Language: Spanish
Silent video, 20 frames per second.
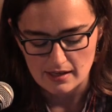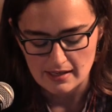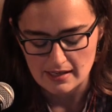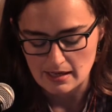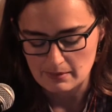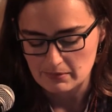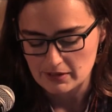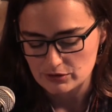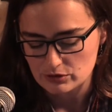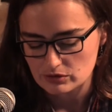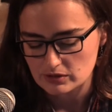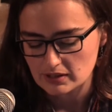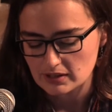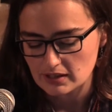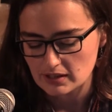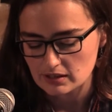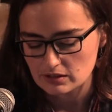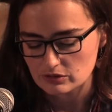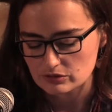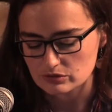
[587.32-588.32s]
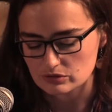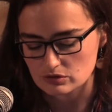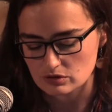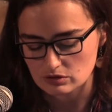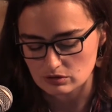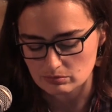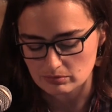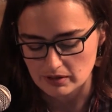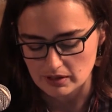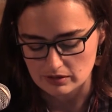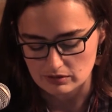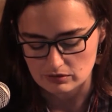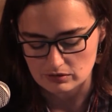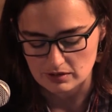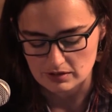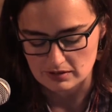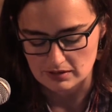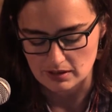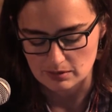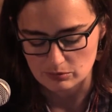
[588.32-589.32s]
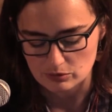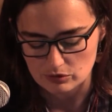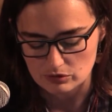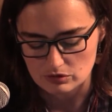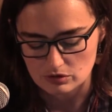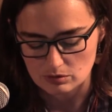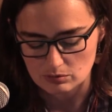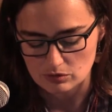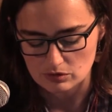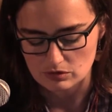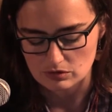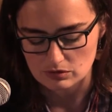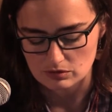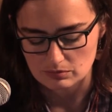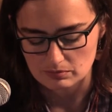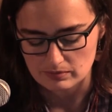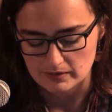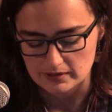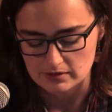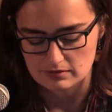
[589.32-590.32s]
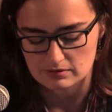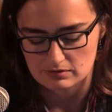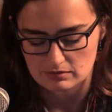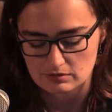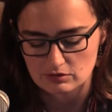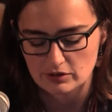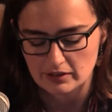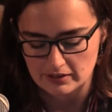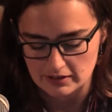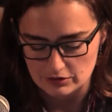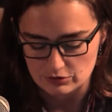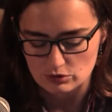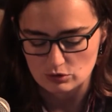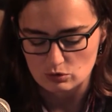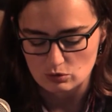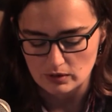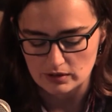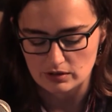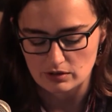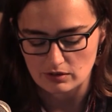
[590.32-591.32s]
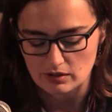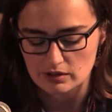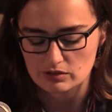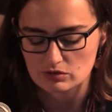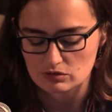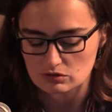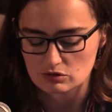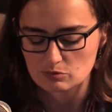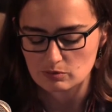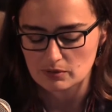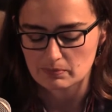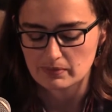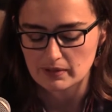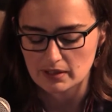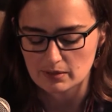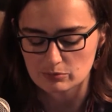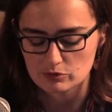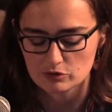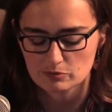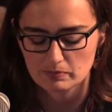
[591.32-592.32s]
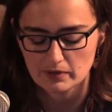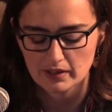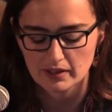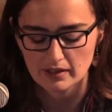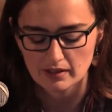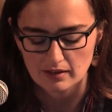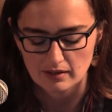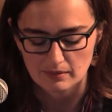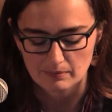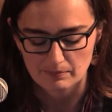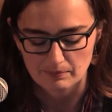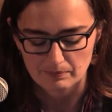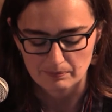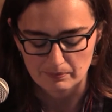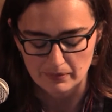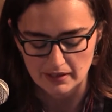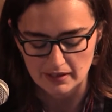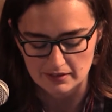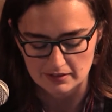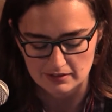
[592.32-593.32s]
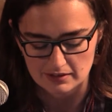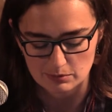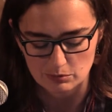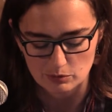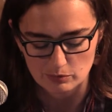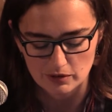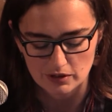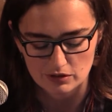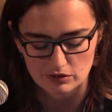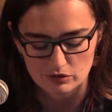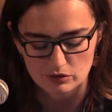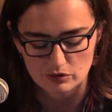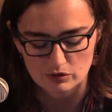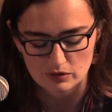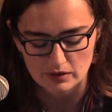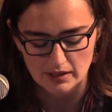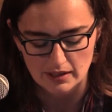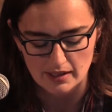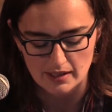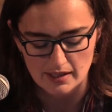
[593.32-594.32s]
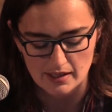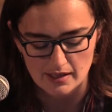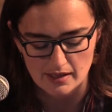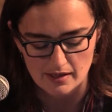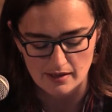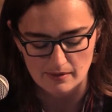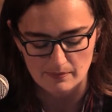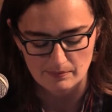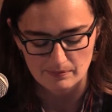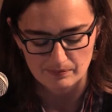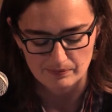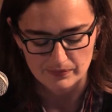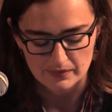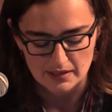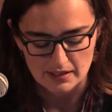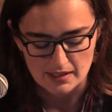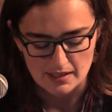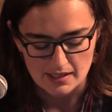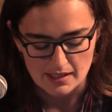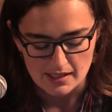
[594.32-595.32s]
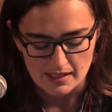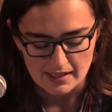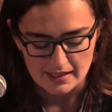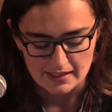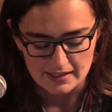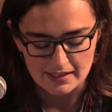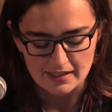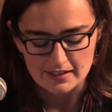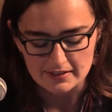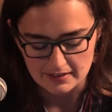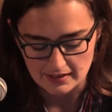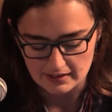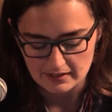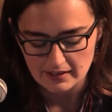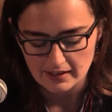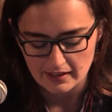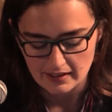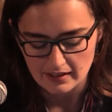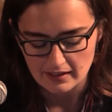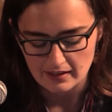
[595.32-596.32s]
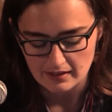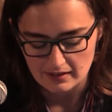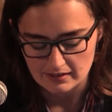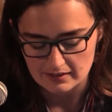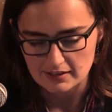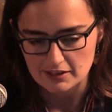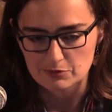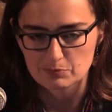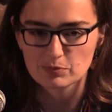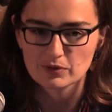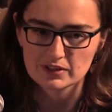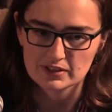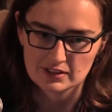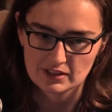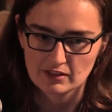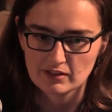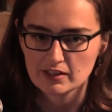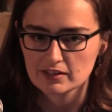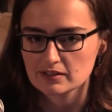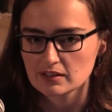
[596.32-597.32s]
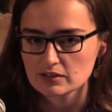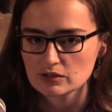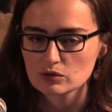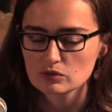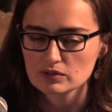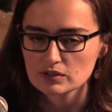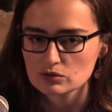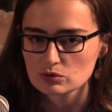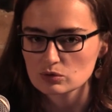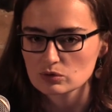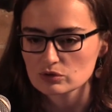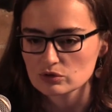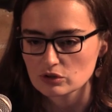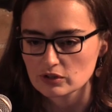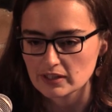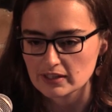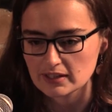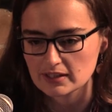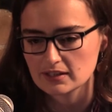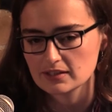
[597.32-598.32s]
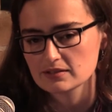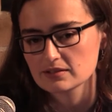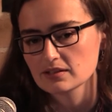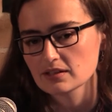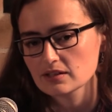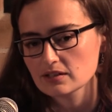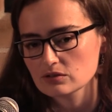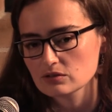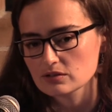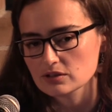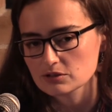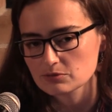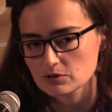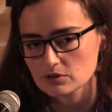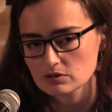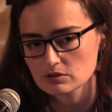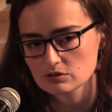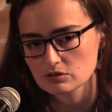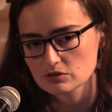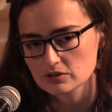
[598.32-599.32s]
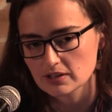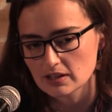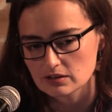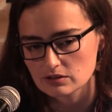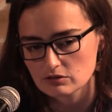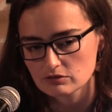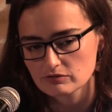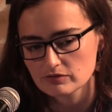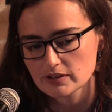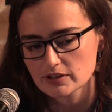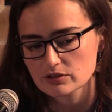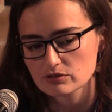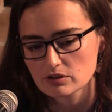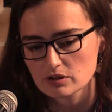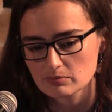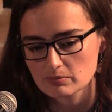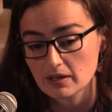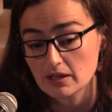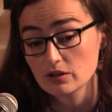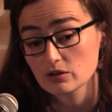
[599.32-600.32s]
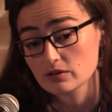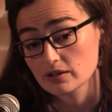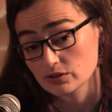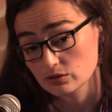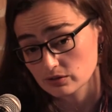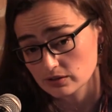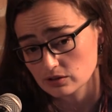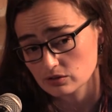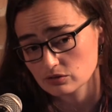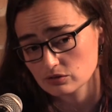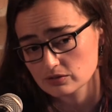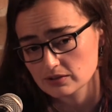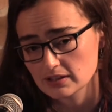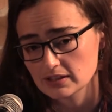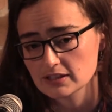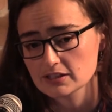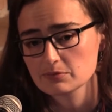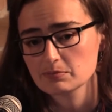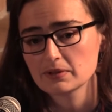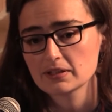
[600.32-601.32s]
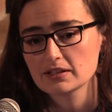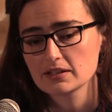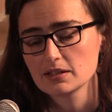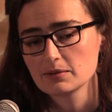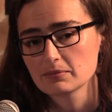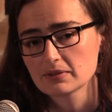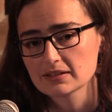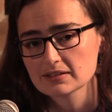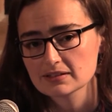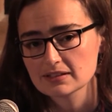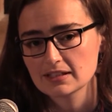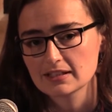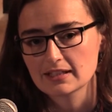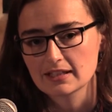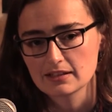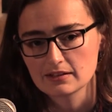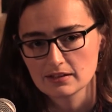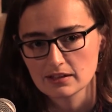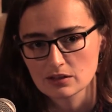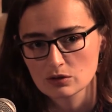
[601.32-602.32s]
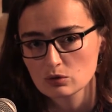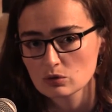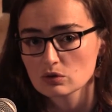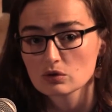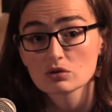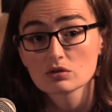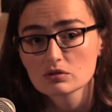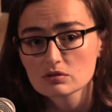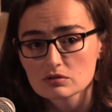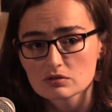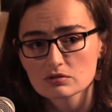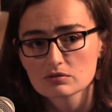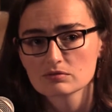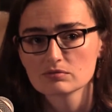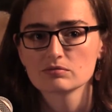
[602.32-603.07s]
la mayoría de los colombianos estamos como, pues en estos cuatro años nos preparamos para, este momento. Eh, y esa idea, después de haber tenido un discurso guerrerista que no reconocía el conflicto armado, que no reconocía a las víctimas y que negó